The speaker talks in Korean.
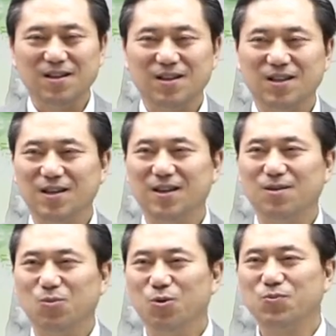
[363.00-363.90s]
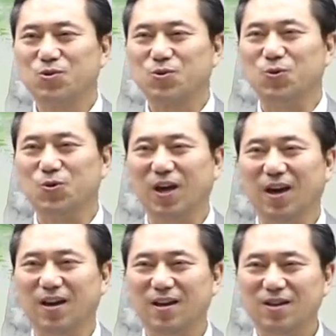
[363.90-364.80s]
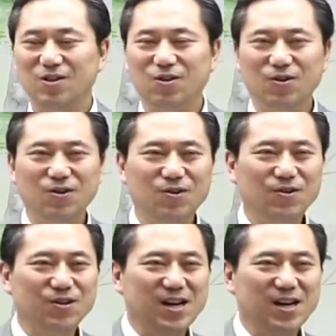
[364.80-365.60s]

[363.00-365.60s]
이 몸속에 여러